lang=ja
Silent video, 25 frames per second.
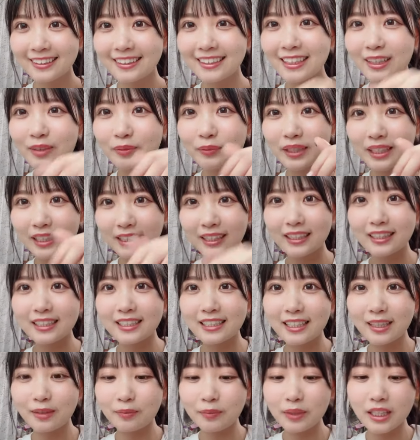ちなみに
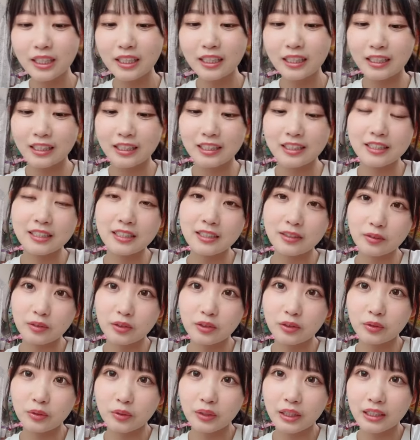ちなみになんですけど
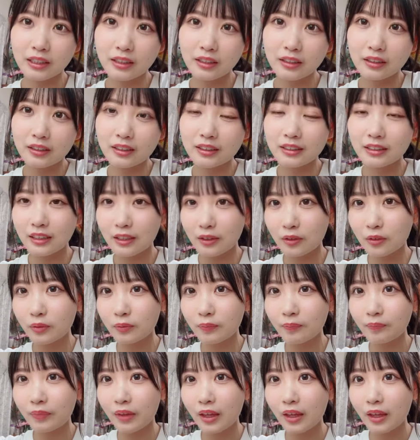相談なんですけど